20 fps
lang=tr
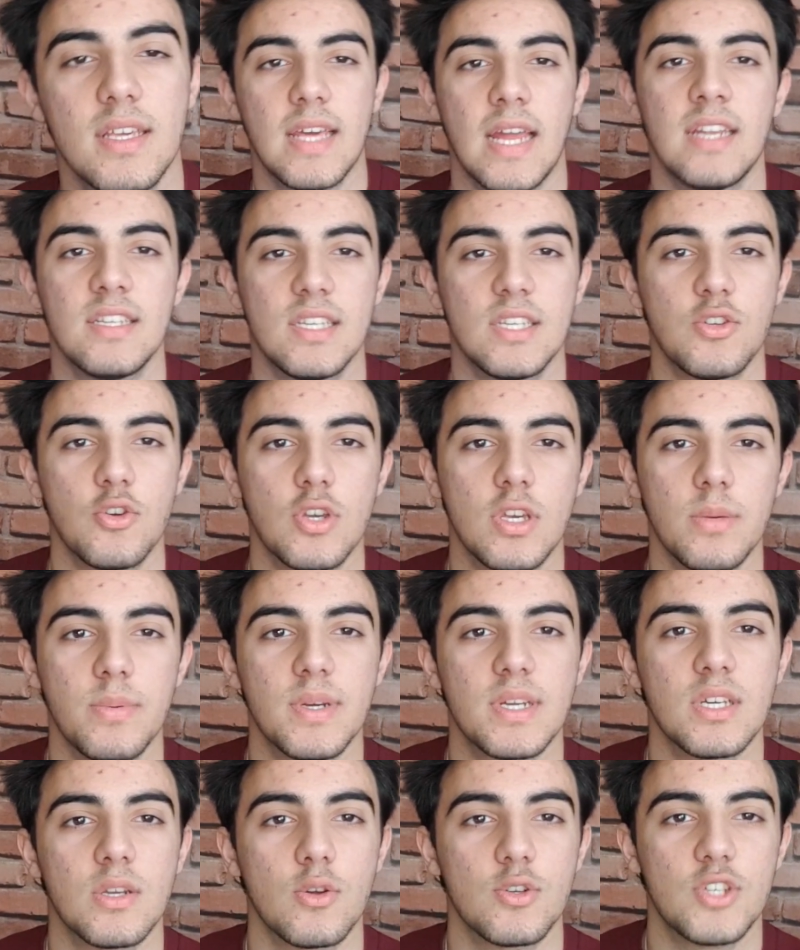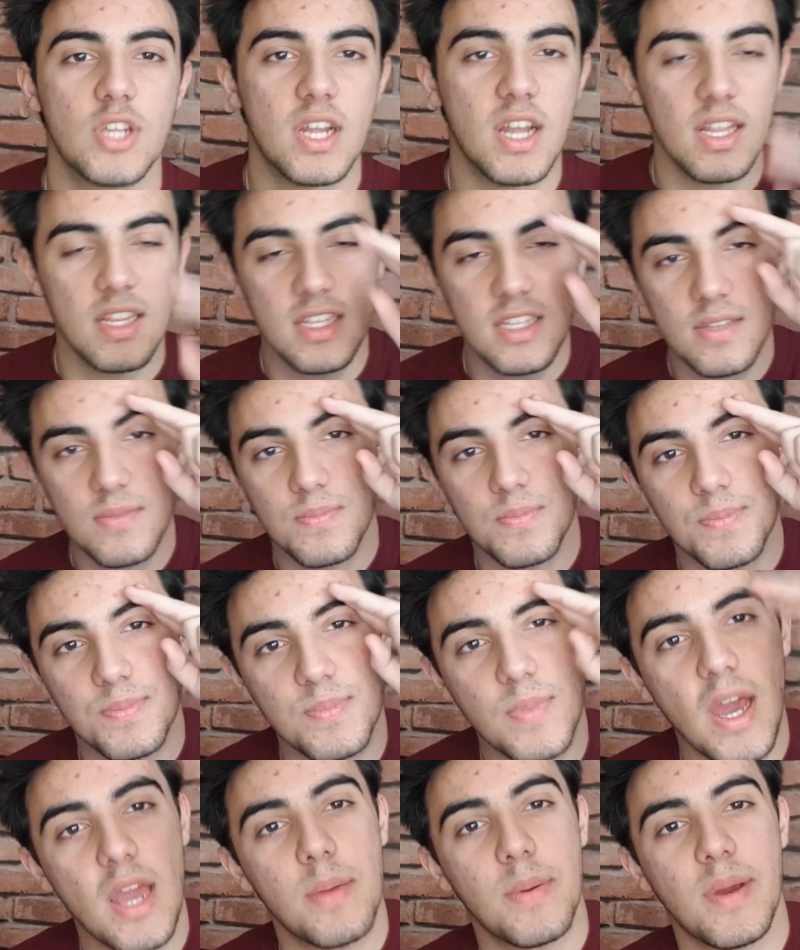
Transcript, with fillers: Kendinize çok iyi bakın. Hoşçakalın. Bay